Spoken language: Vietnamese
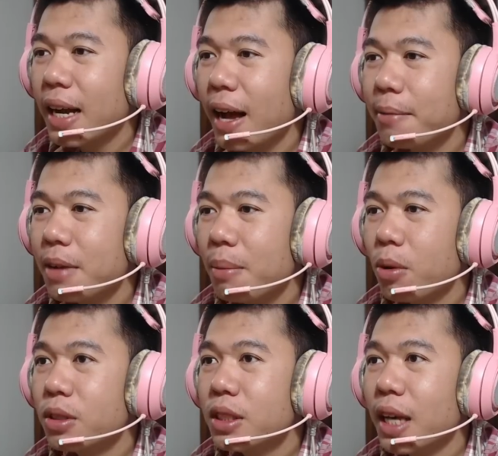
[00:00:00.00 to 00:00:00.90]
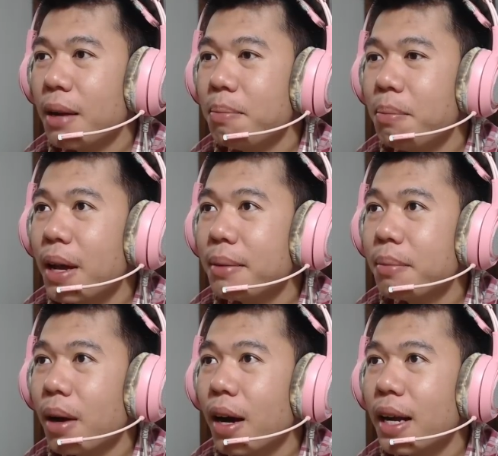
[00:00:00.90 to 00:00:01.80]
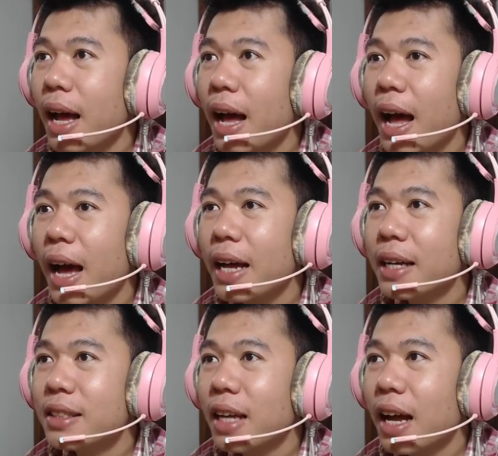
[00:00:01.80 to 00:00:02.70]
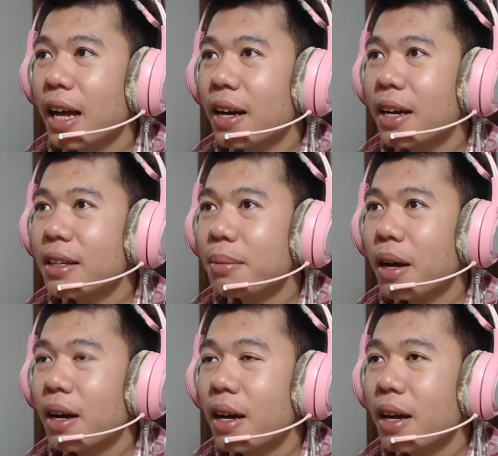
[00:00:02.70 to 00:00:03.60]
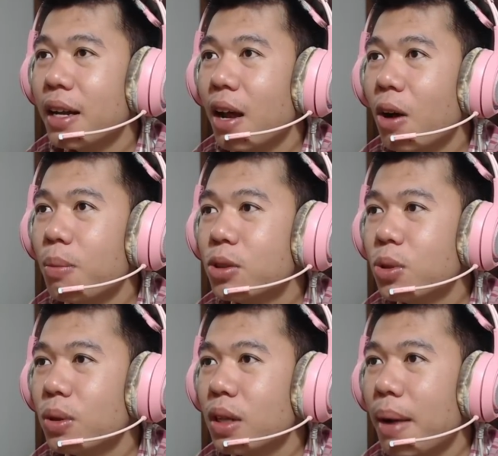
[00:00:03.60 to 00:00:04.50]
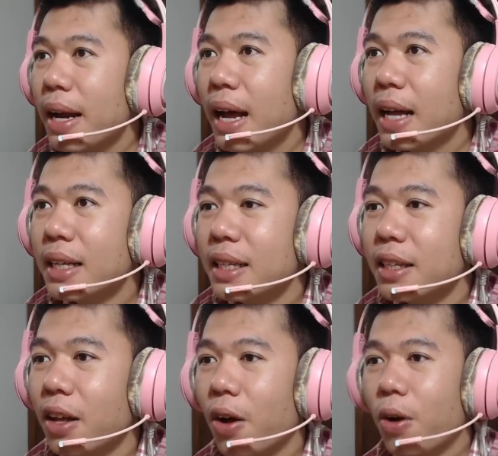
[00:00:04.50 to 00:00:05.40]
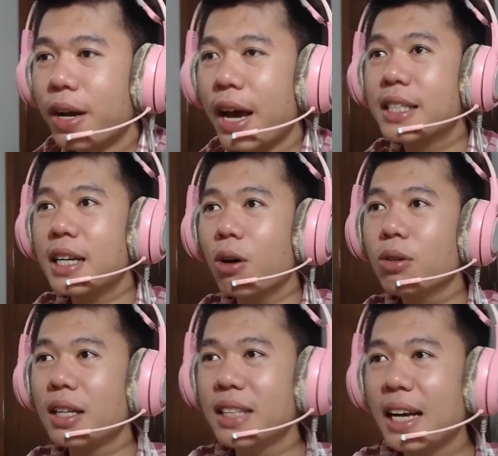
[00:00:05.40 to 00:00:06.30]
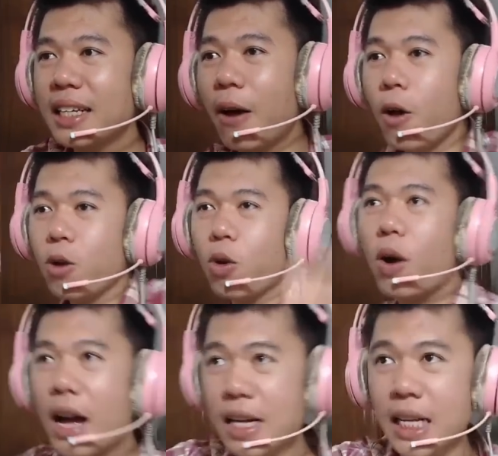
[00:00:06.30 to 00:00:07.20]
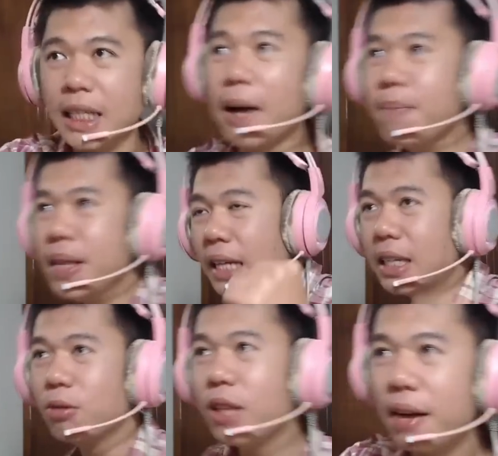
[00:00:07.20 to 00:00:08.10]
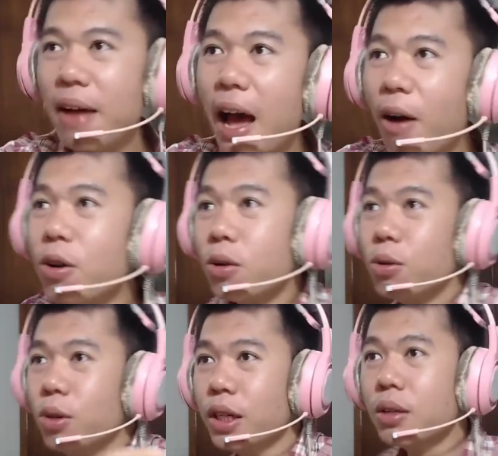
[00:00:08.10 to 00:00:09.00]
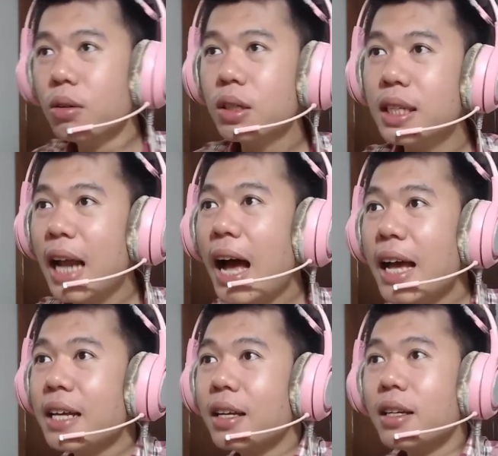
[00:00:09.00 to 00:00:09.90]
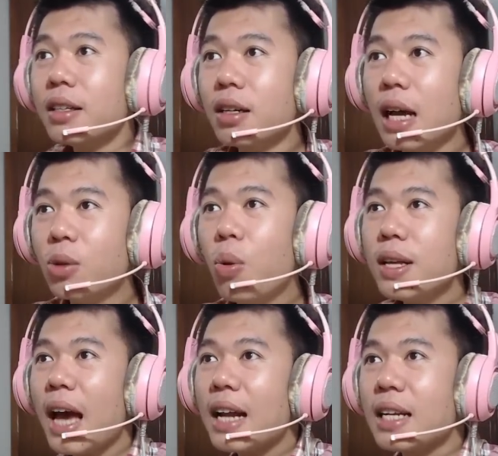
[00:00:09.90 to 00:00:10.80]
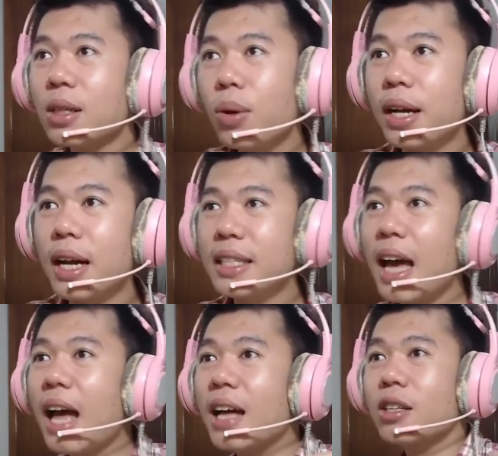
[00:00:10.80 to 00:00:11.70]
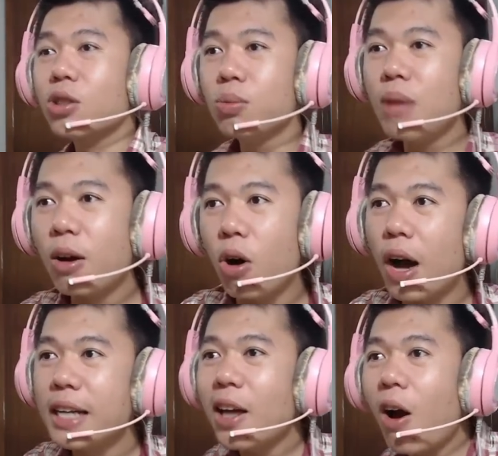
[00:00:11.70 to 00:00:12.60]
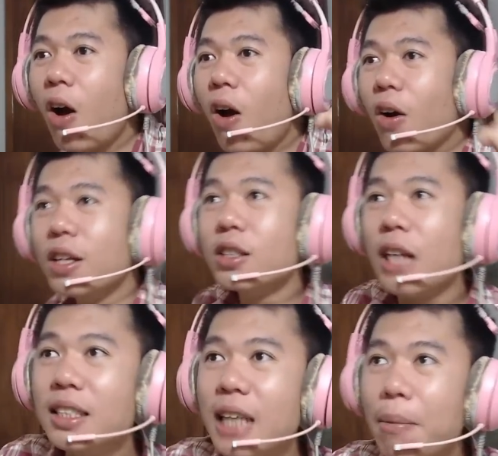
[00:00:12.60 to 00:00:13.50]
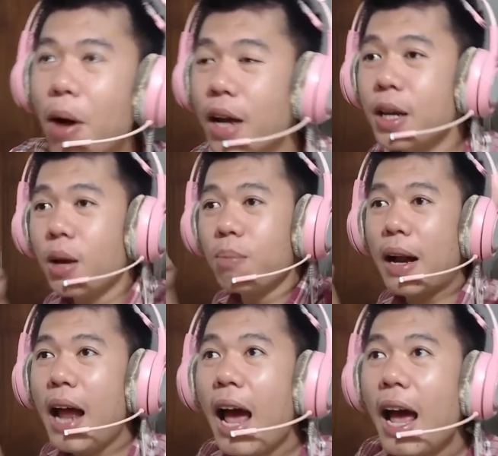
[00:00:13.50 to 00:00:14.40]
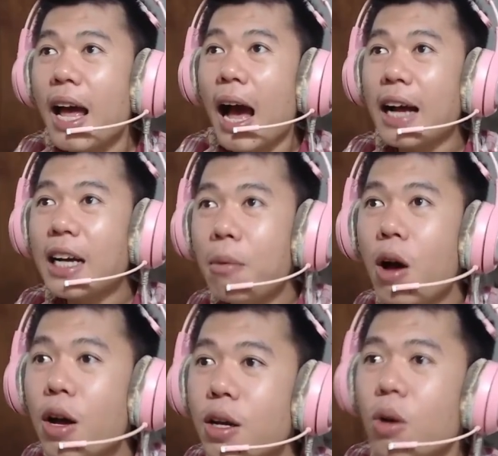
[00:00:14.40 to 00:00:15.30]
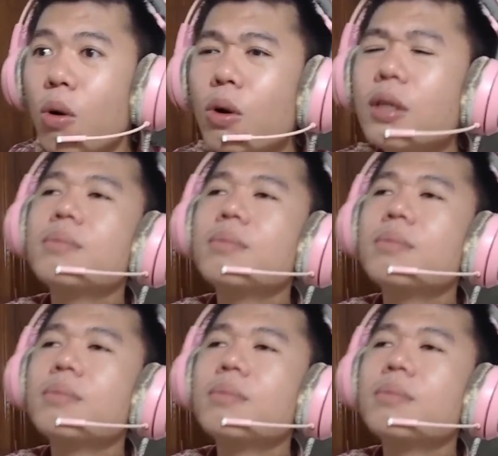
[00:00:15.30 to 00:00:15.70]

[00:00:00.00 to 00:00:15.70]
hợp ra một chiến binh mới này. Trời ơi, nhưng mà hơi lâu một chút các bạn ạ. Rồi, ok, chiến đấu thật nhanh nào. Cố gắng kiếm thật nhiều tiền vào. Ui, cái gì đây? Đừng để thua nhá, đừng để thua kẻ địch nhá. Chúng ta có anh Thọ, thần sớm ơi, bắn nè, anh em ơi. Ui,